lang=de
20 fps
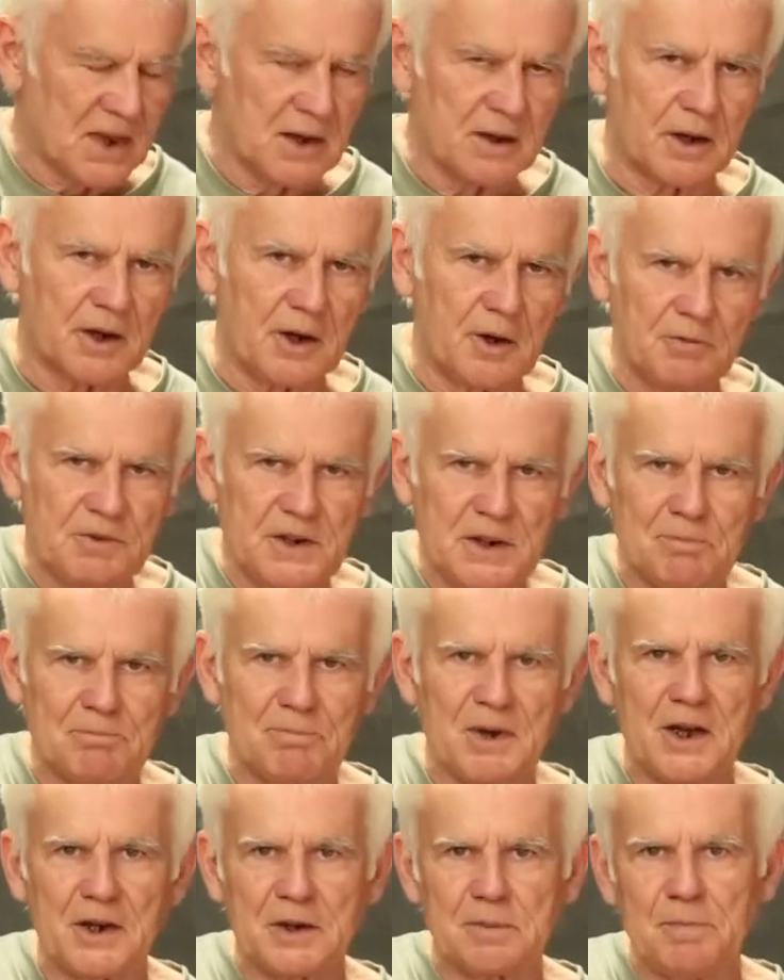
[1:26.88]
Genau wie im
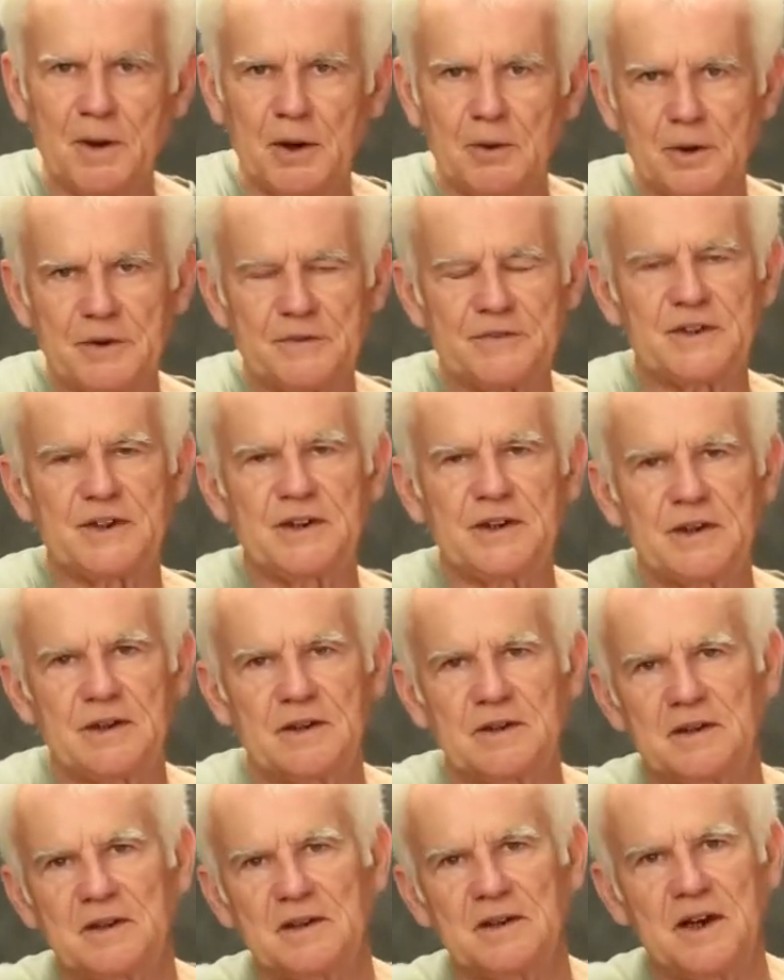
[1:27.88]
Bergbau ist
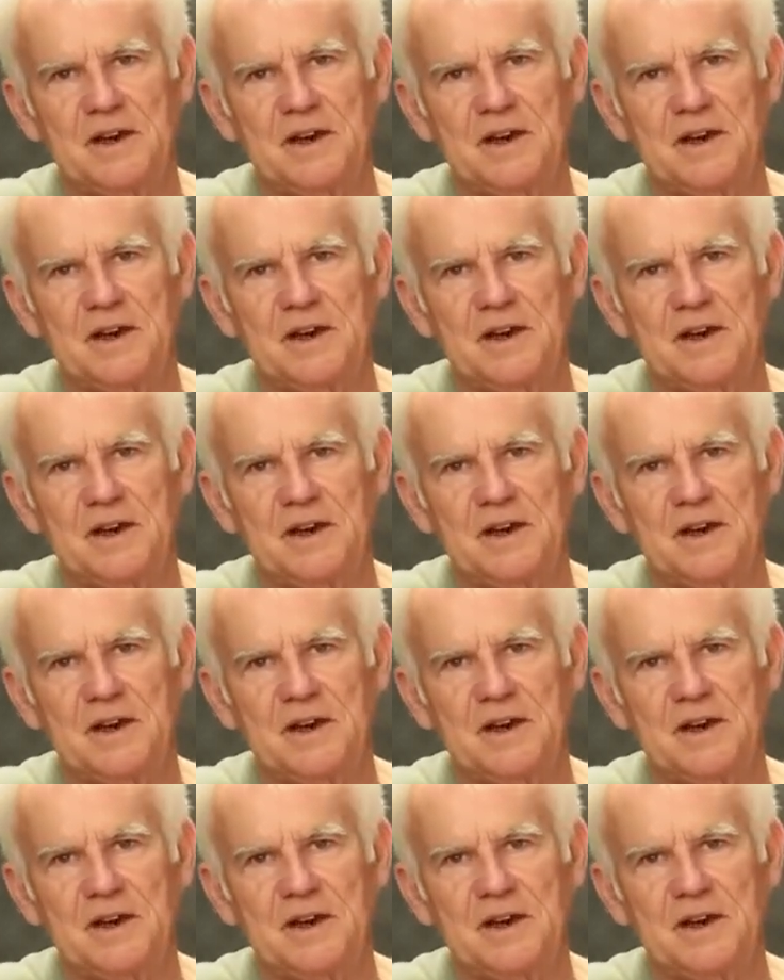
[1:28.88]
die